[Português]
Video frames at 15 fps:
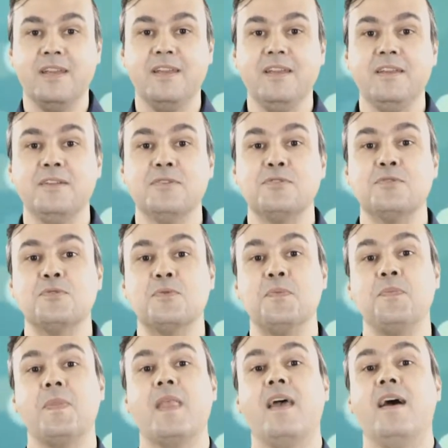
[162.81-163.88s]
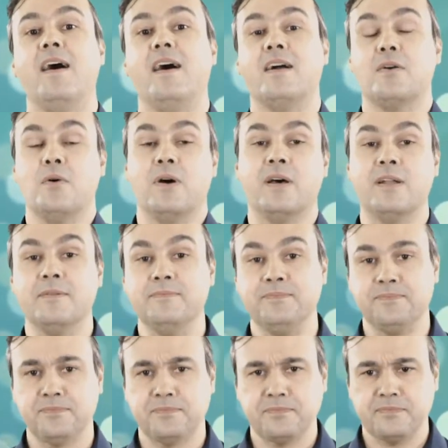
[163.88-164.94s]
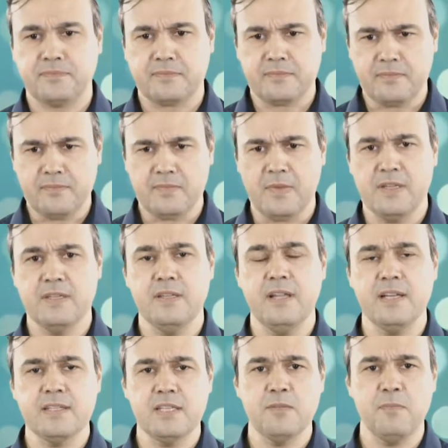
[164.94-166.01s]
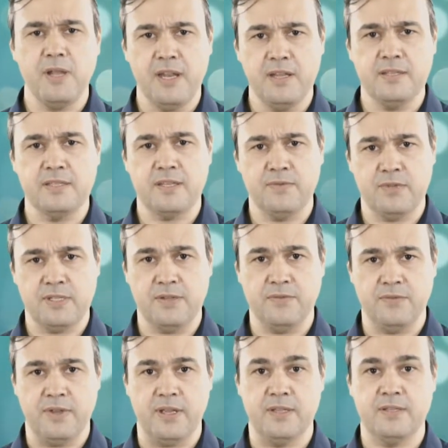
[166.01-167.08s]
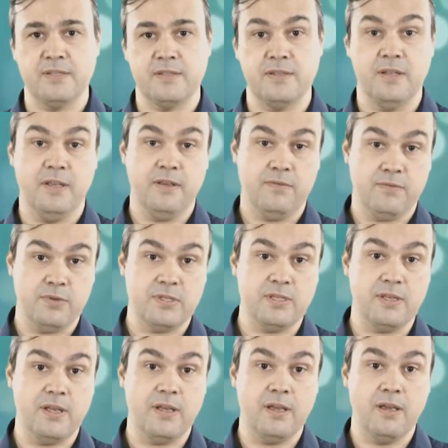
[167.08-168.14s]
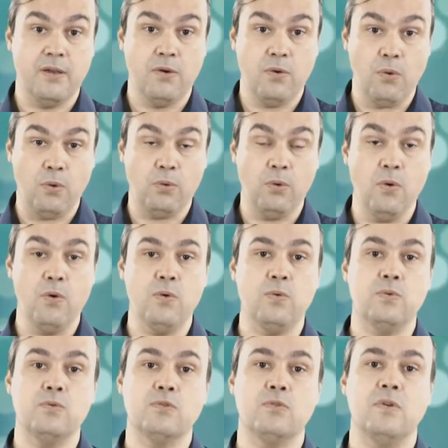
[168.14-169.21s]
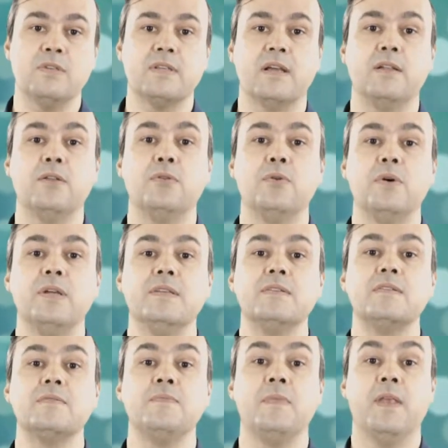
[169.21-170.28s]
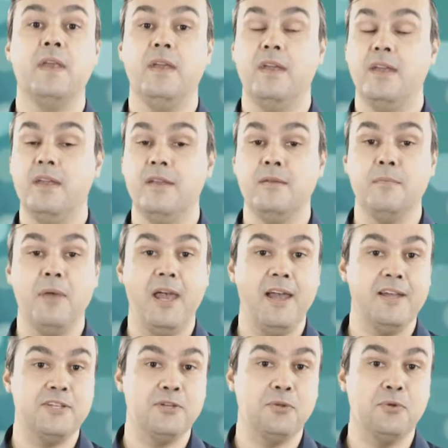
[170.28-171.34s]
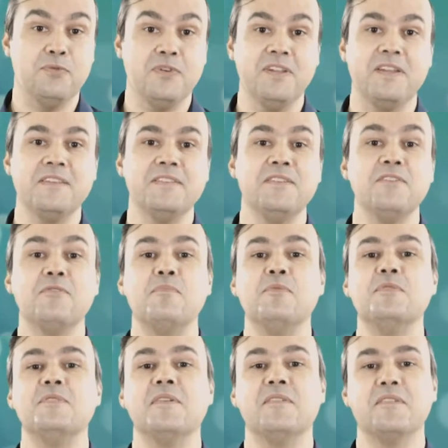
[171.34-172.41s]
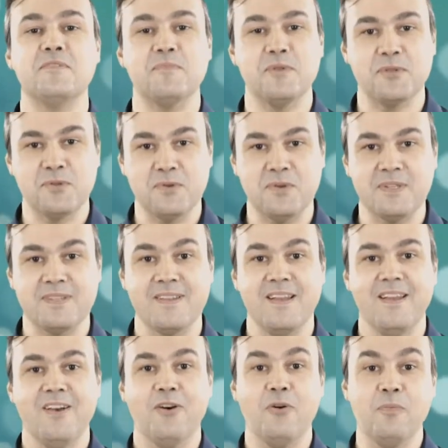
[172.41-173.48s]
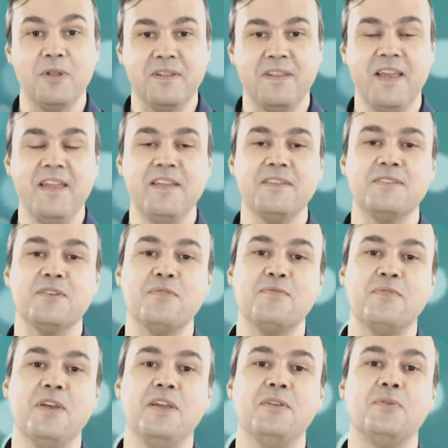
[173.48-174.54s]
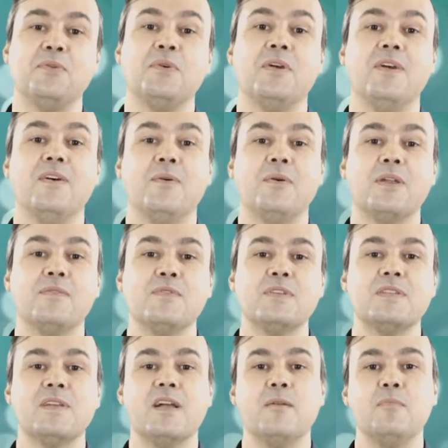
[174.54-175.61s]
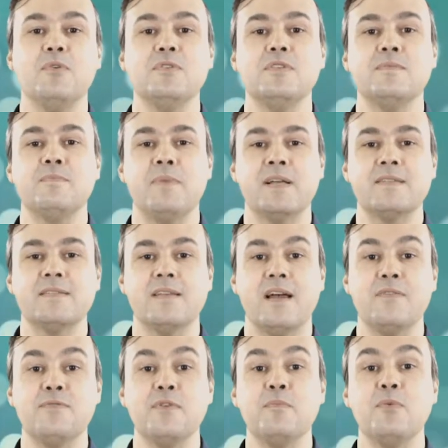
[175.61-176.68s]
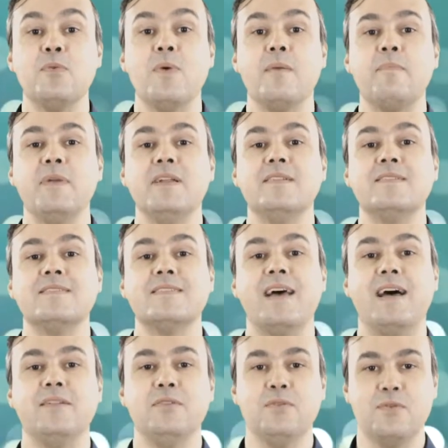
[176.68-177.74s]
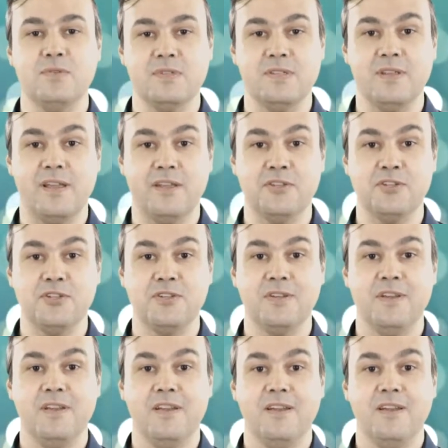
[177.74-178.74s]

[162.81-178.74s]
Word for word: Isso. Agora, se nessa experiência que você fez, você colou os dois canetões e em média 95% das pessoas obtêm esse efeito, que você acabou de passar foi por um aprendizado inconsciente.